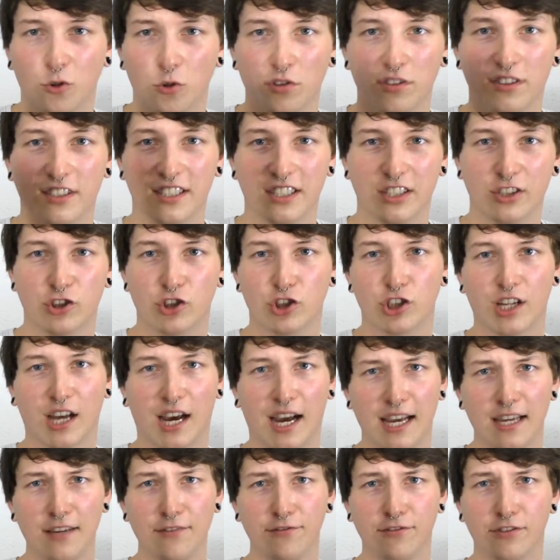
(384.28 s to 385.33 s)
Dose in
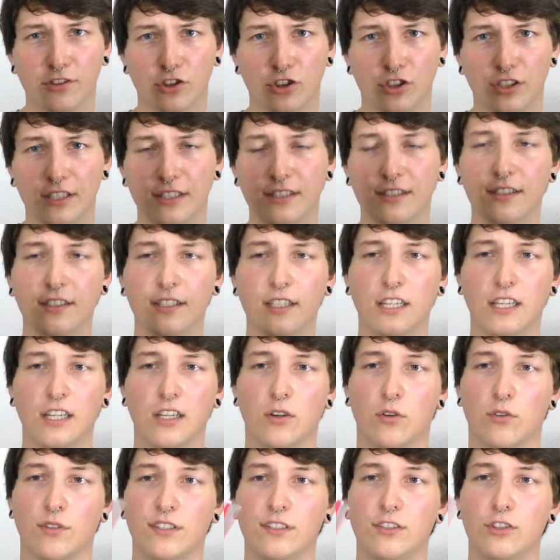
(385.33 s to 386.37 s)
Streifen geschnitten
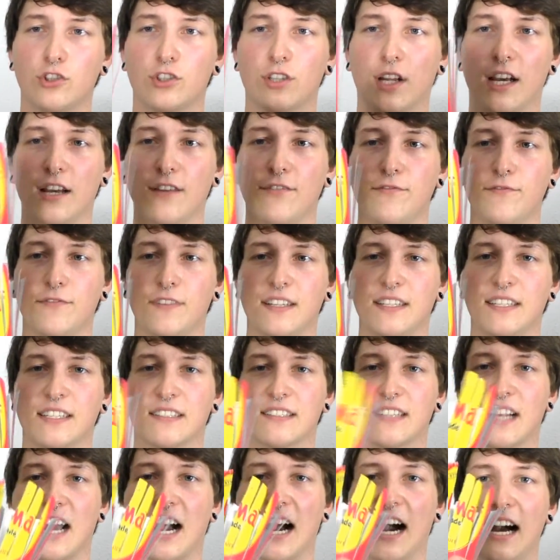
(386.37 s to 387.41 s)
und diese Streifen werden
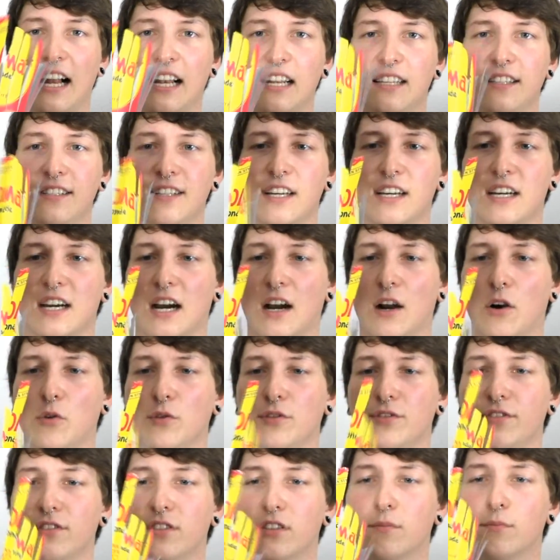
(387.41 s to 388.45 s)
jetzt alle nach
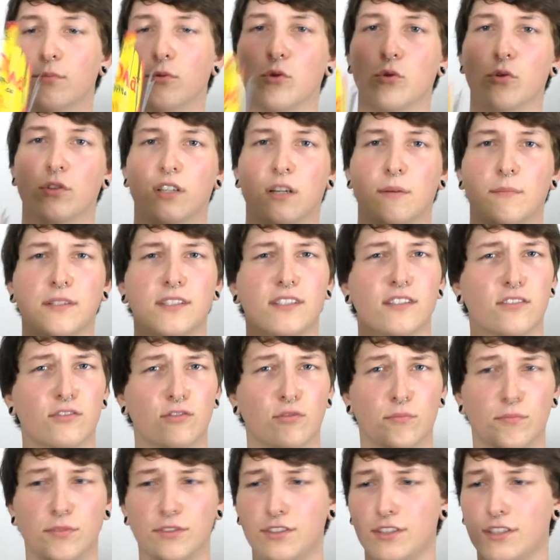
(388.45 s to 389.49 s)
außen gebogen, damit das
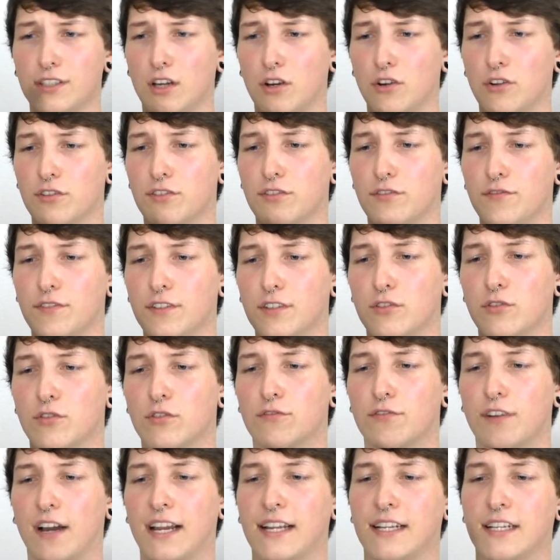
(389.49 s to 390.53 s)
so ein bisschen aussieht wie so
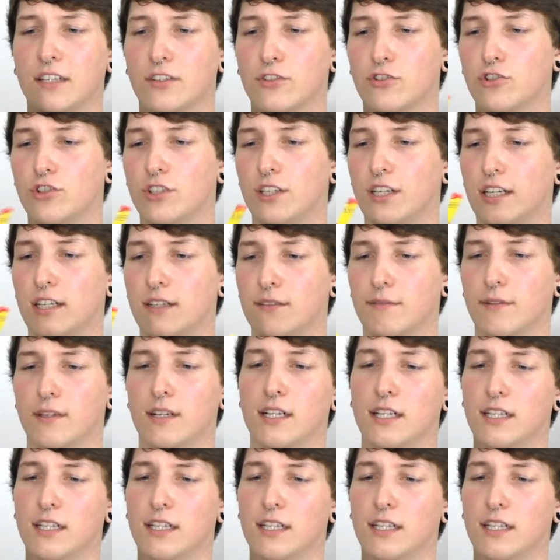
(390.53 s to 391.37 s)
ein Weihnachtsstern.